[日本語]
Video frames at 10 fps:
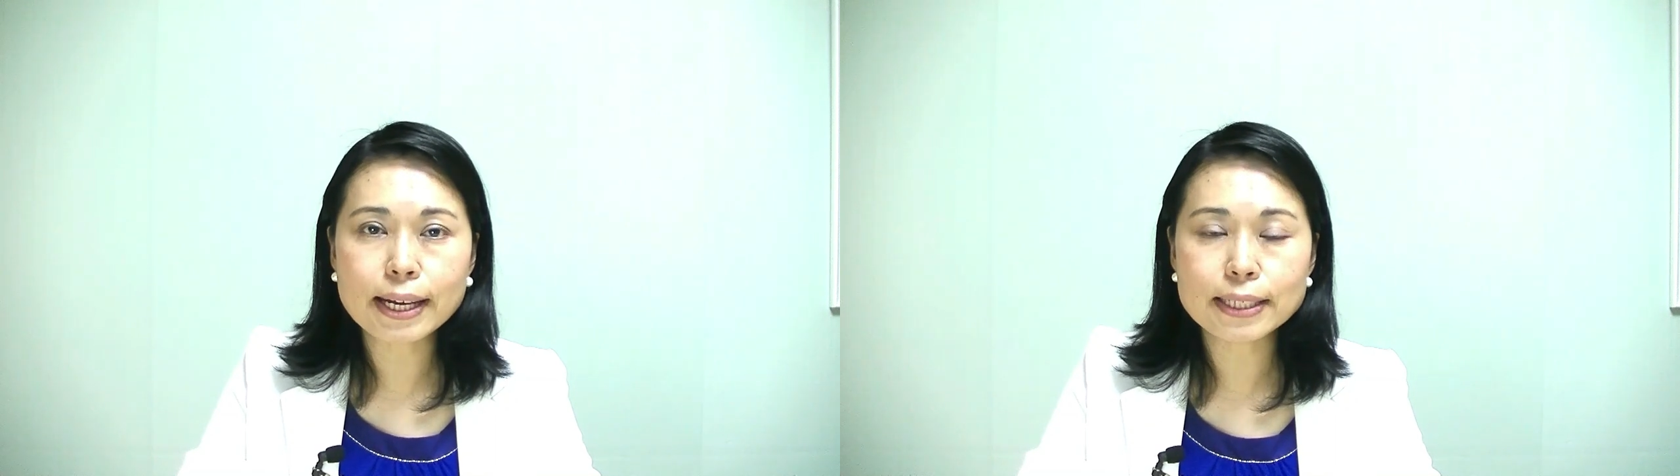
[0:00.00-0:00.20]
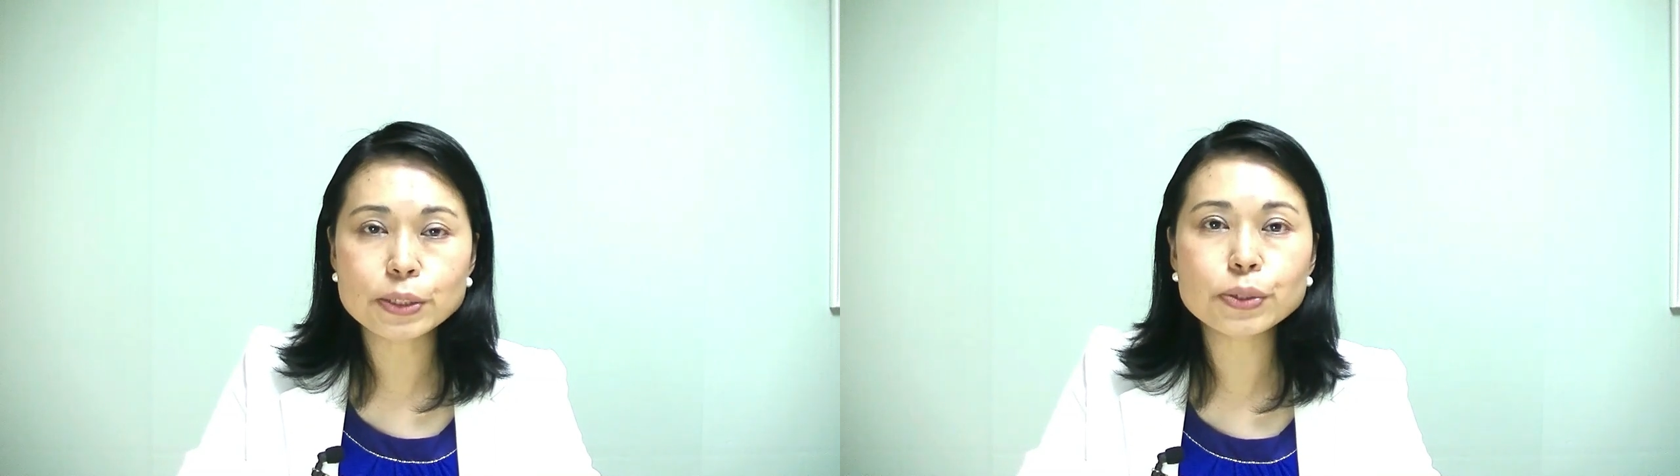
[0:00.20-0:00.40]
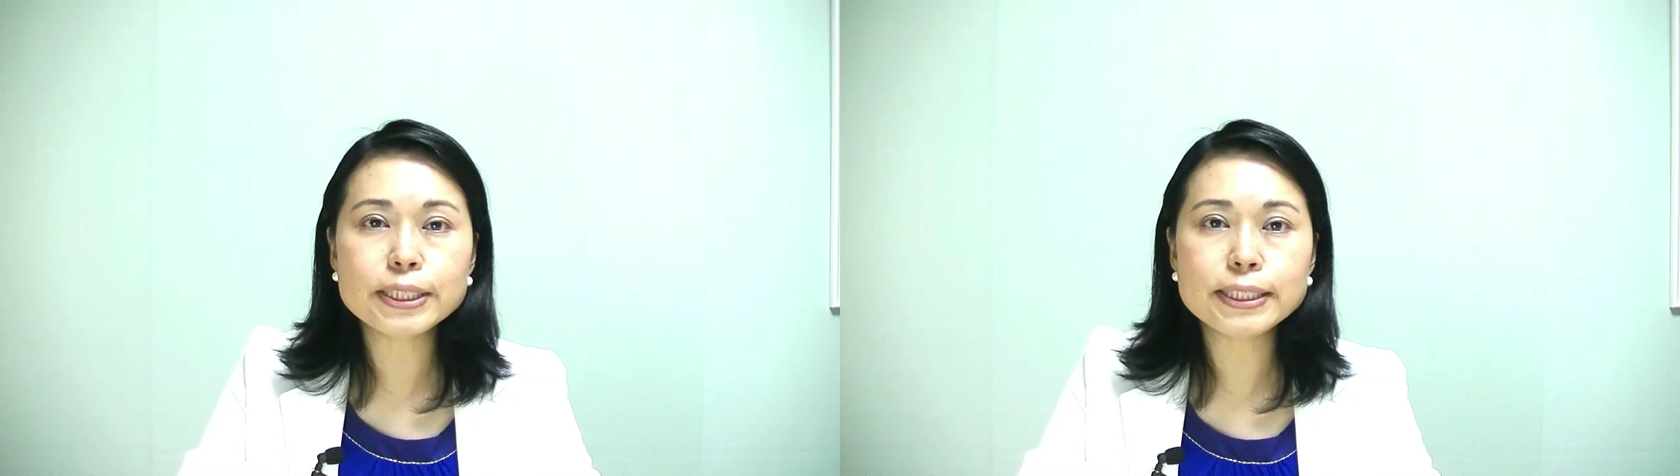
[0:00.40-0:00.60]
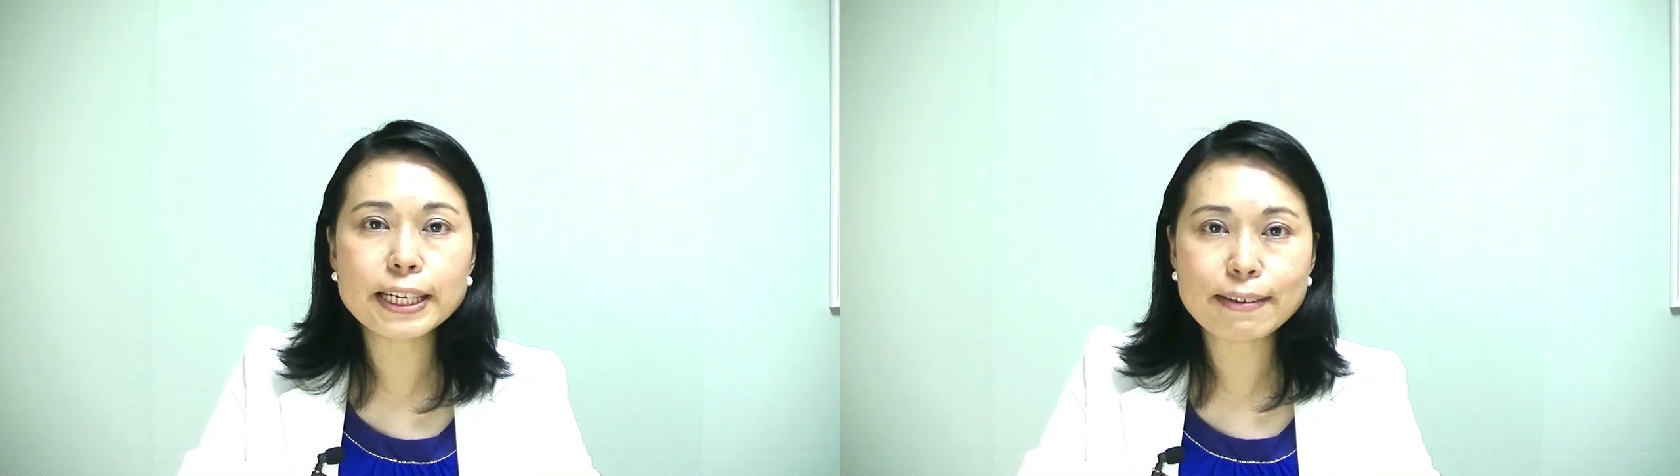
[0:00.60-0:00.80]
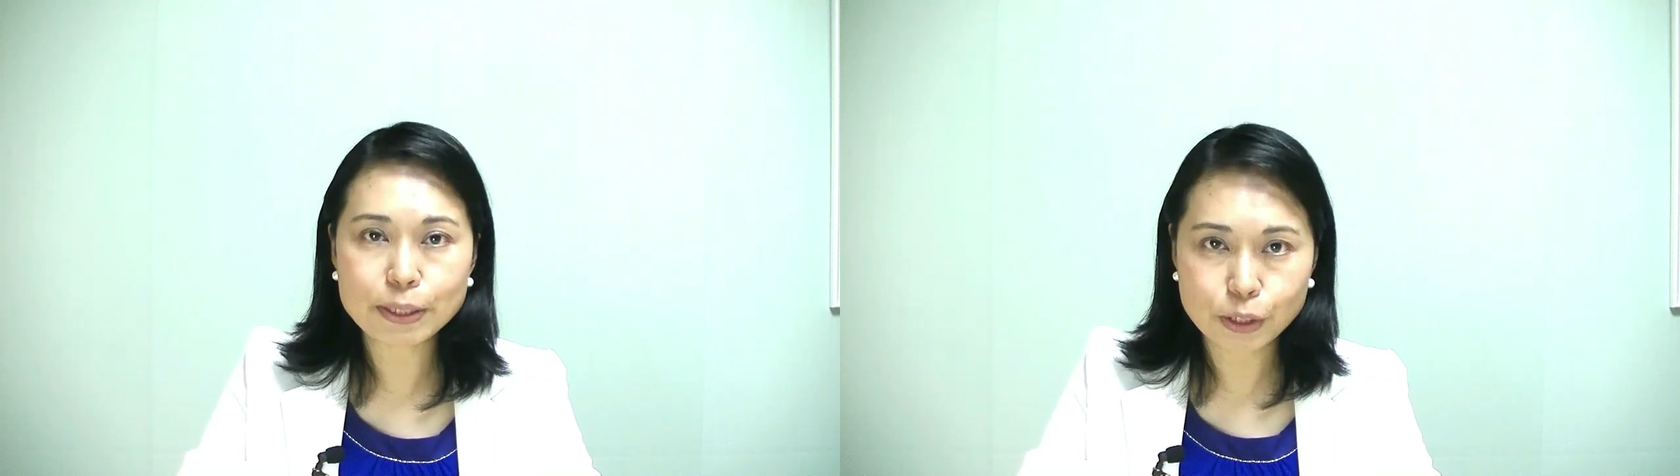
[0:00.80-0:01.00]
活動
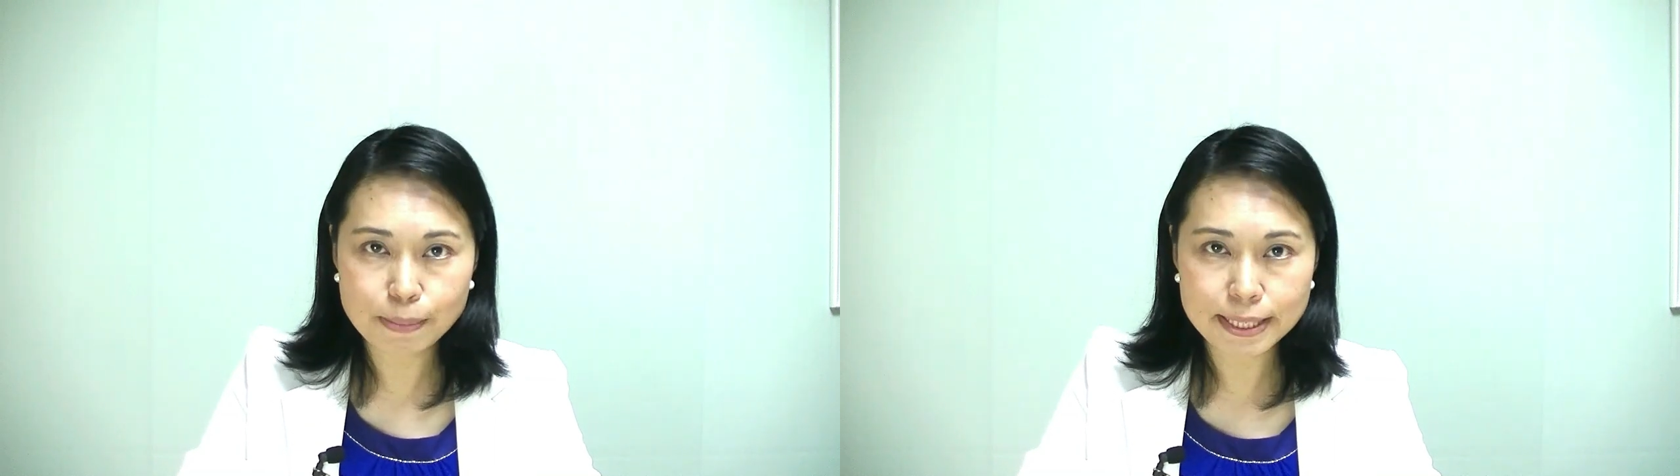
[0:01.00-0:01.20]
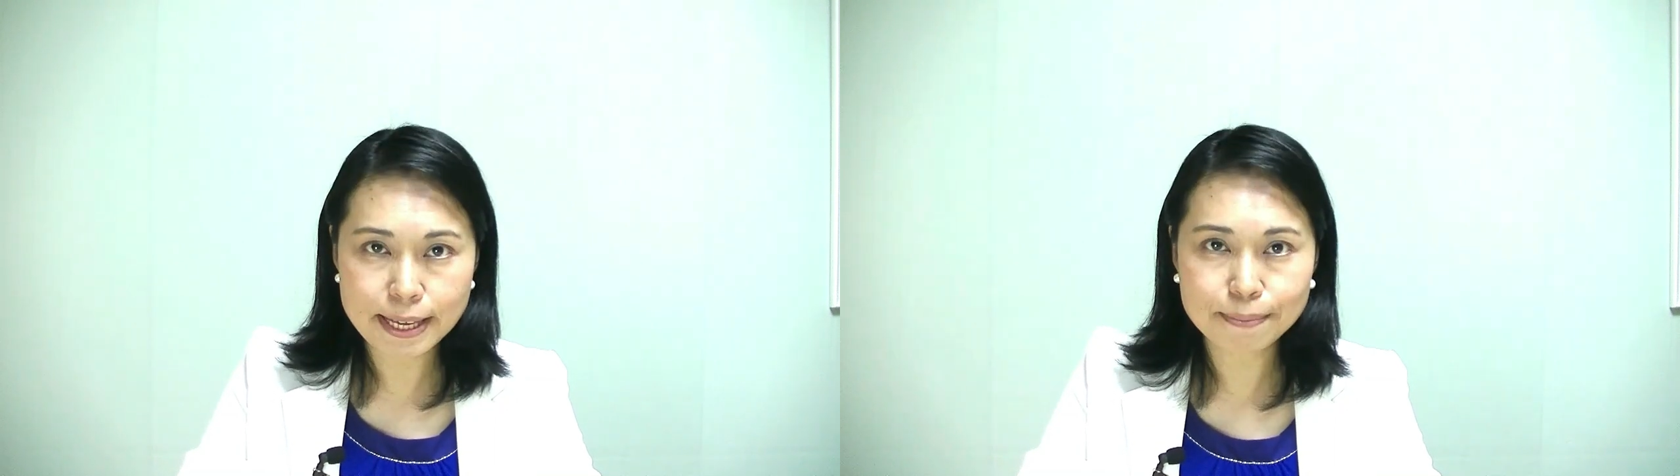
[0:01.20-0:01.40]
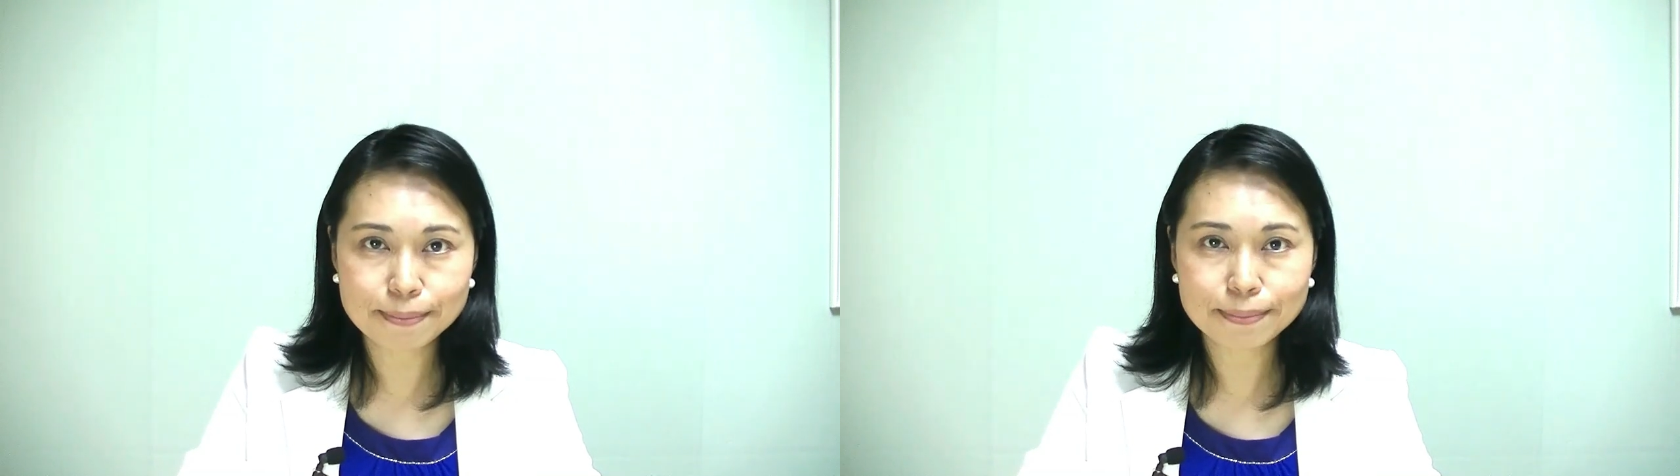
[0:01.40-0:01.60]
実績は問いません。